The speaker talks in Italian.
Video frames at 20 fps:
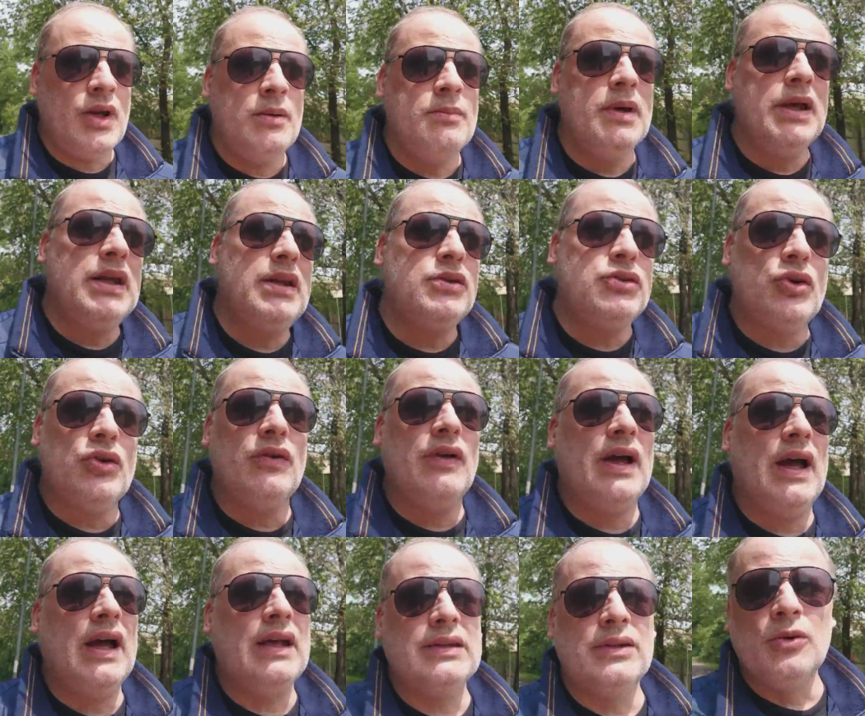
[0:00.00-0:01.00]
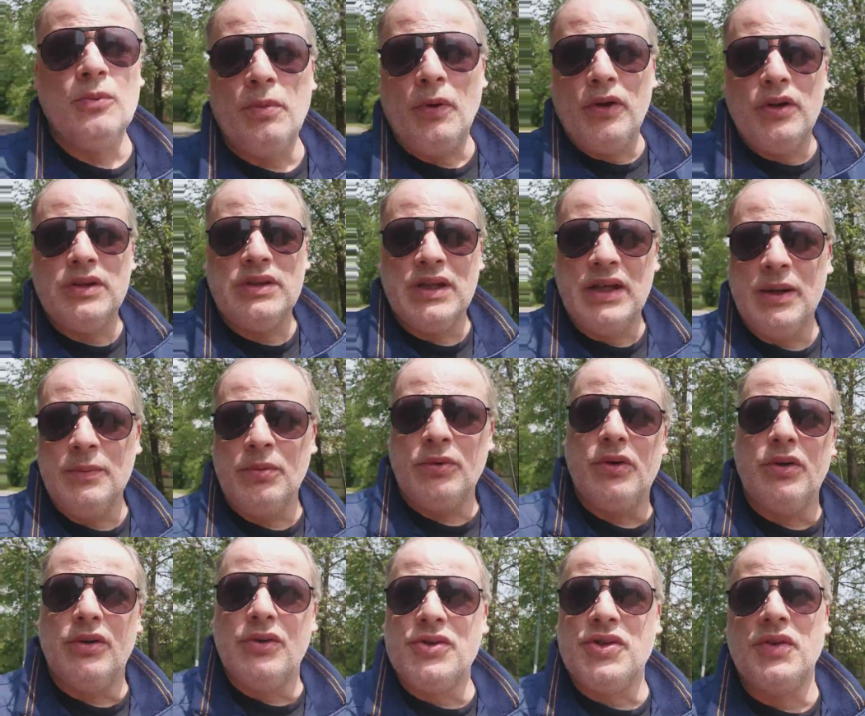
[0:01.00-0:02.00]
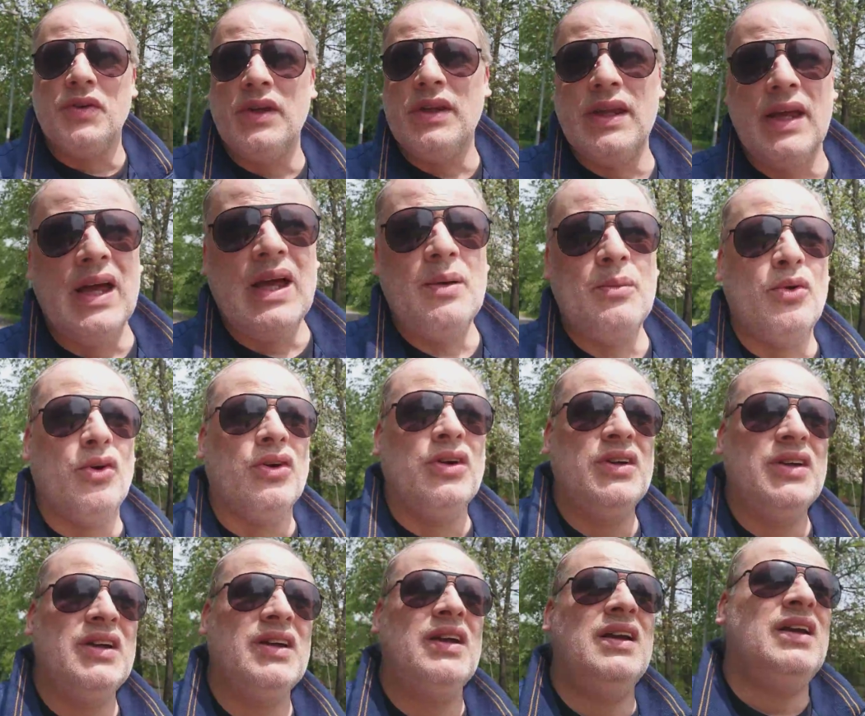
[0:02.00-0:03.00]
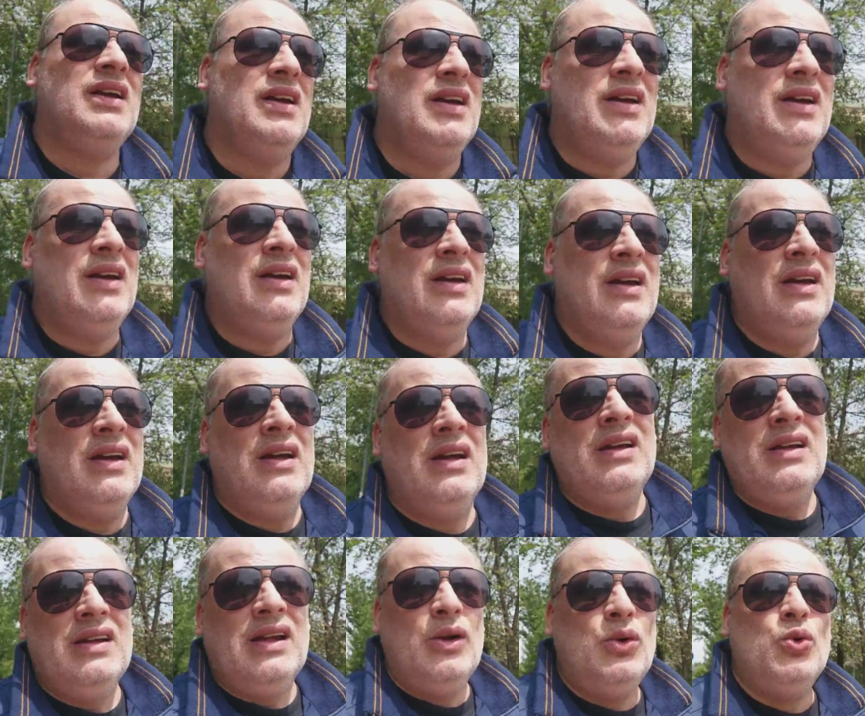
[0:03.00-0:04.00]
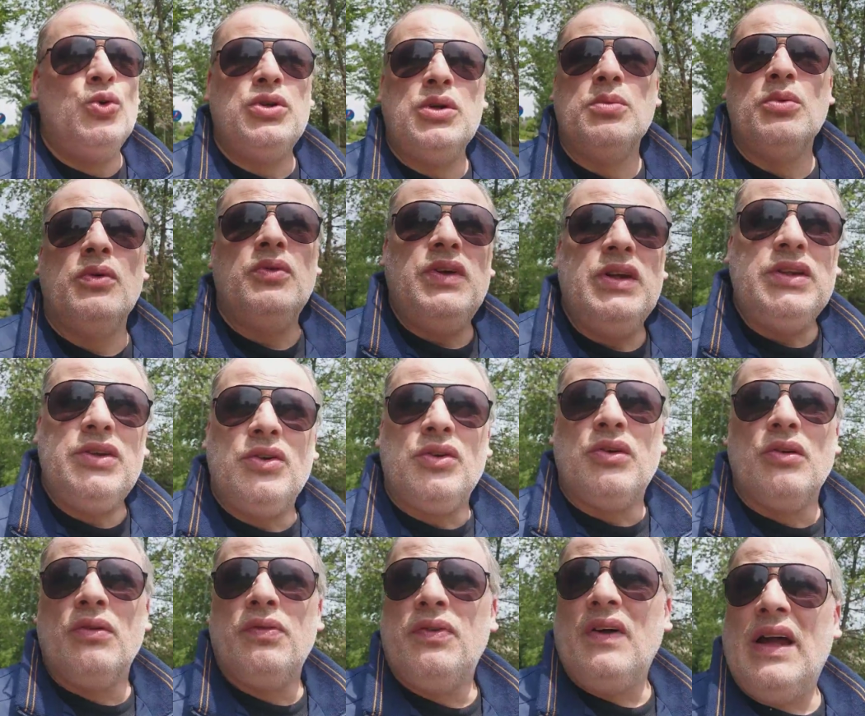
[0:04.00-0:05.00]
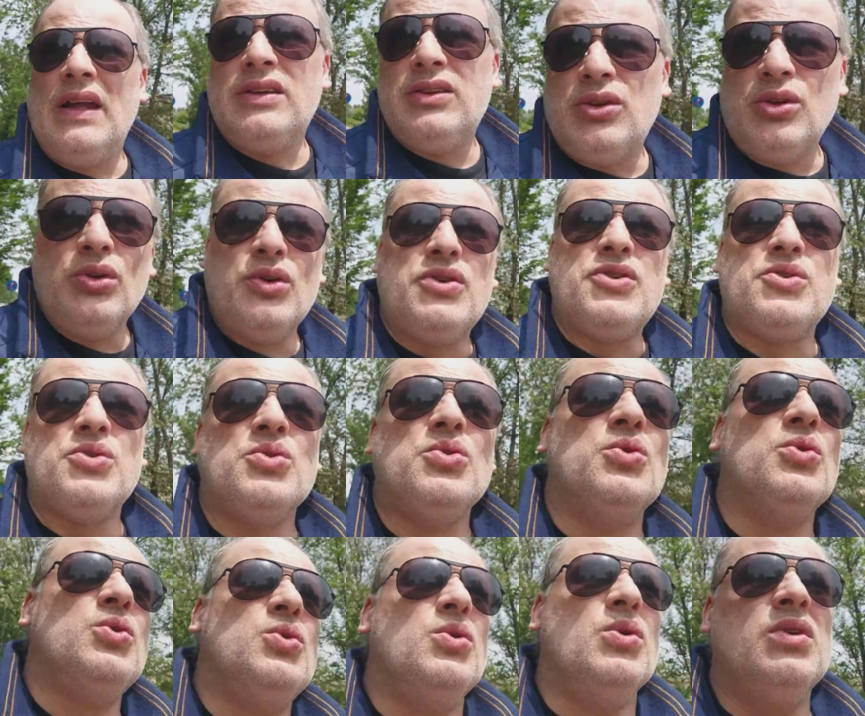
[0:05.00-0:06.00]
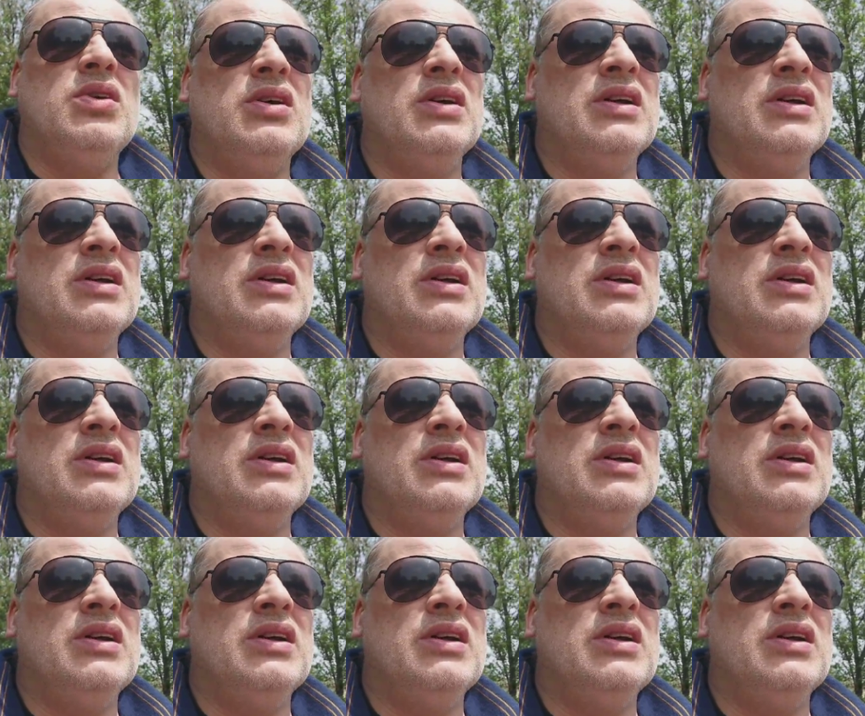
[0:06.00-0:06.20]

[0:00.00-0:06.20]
ben ritrovati, un po' di tempo che non ci vediamo dall'ultimo video che ho fatto su